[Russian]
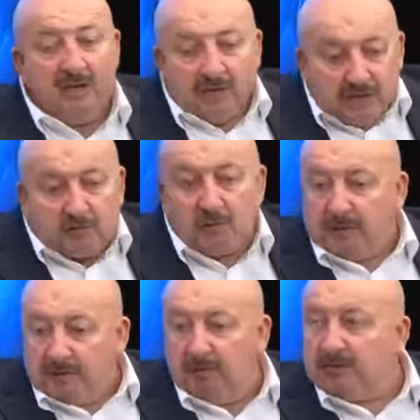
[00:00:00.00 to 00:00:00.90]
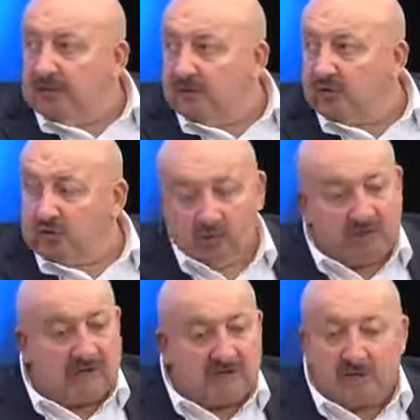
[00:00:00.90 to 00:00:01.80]
И это все приводит к тому, что
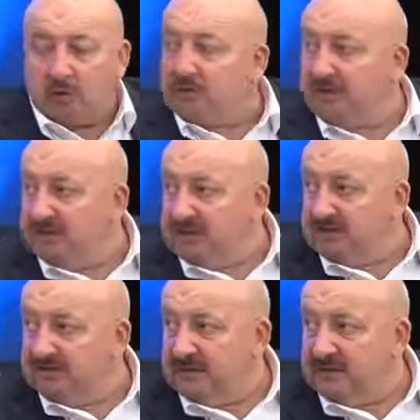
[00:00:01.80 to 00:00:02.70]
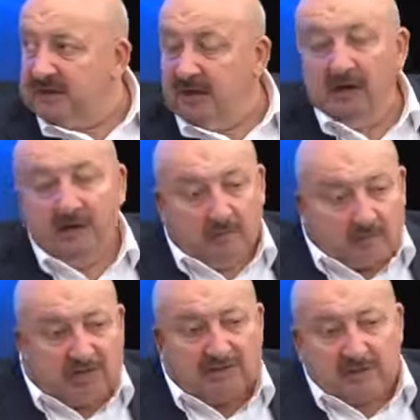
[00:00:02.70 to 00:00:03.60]
вот она коррупция в этой сфере. Вот
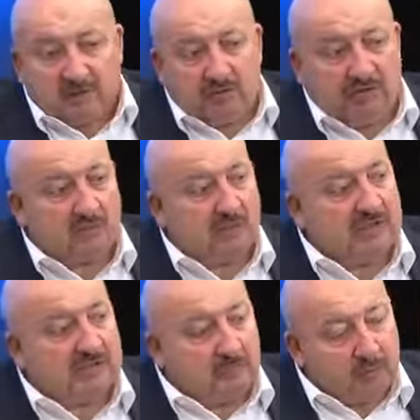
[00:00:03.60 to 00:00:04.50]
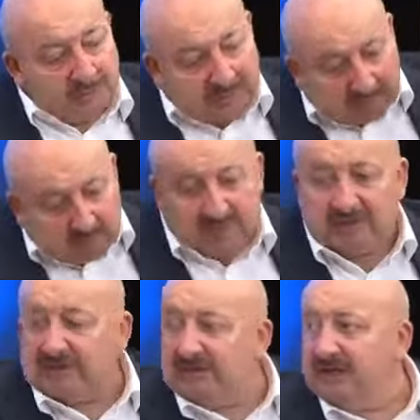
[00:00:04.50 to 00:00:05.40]
сейчас закон готовится, где будут и
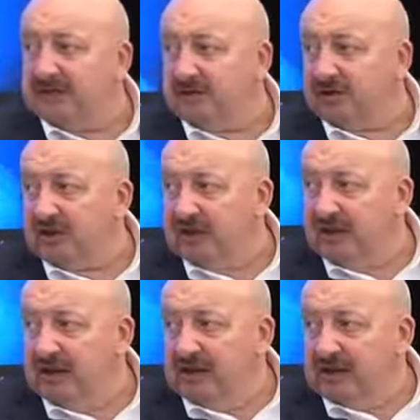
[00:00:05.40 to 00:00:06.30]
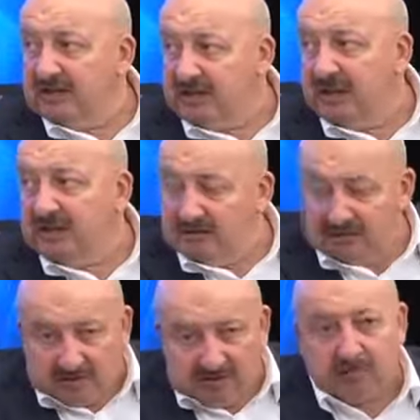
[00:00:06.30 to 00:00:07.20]
работодатели отвечать за,
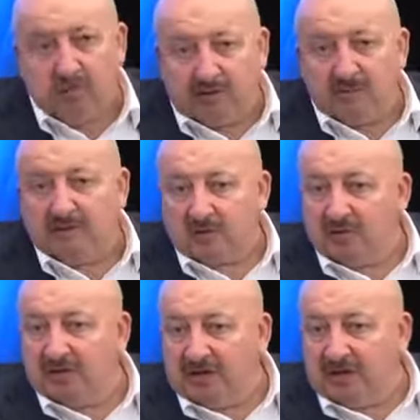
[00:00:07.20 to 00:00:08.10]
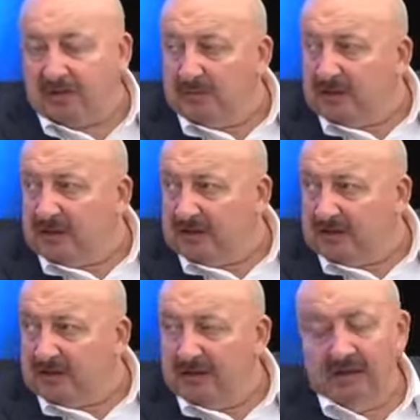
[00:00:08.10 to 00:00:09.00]
если будут обнаружены нелегальные
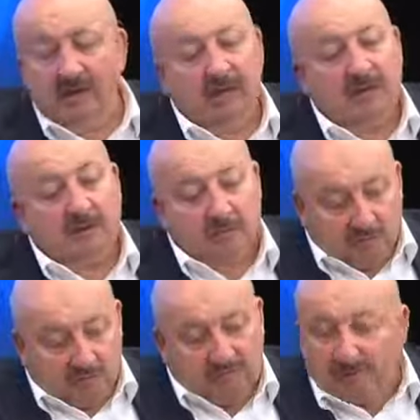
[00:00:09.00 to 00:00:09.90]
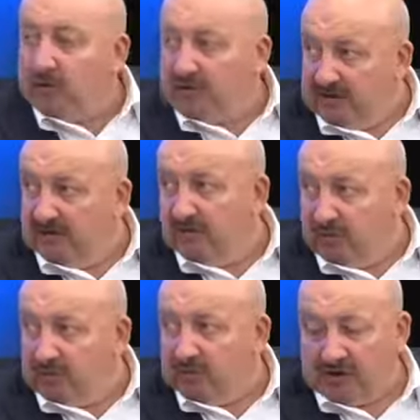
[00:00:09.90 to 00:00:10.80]
мигранты, э, в работе его
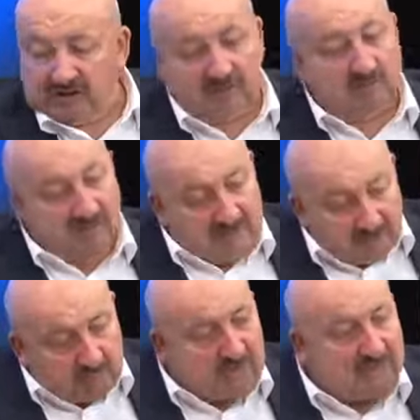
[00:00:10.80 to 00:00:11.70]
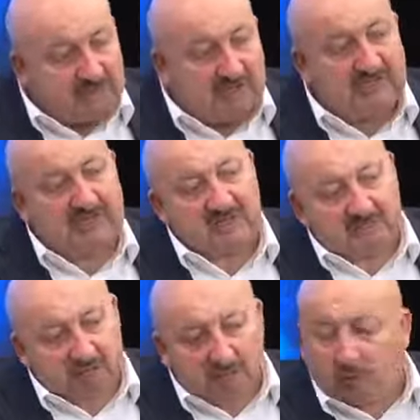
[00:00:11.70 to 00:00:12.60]
будут участвовать, они будут отвечать за это
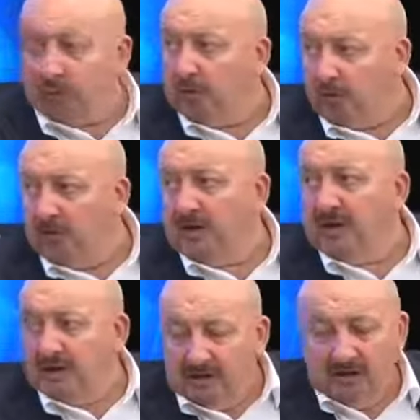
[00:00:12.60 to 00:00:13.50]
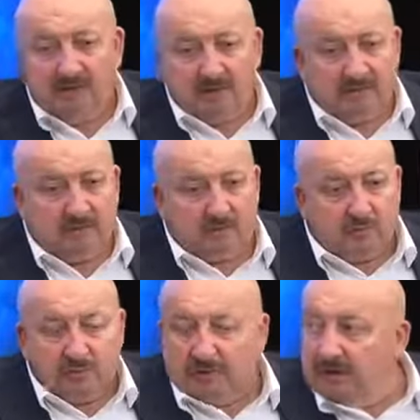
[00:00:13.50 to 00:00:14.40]
и рублем, и
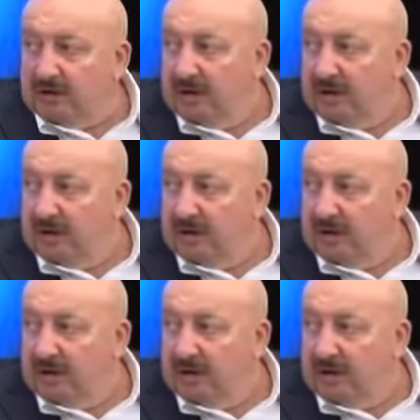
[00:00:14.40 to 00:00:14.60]
тюрьмой.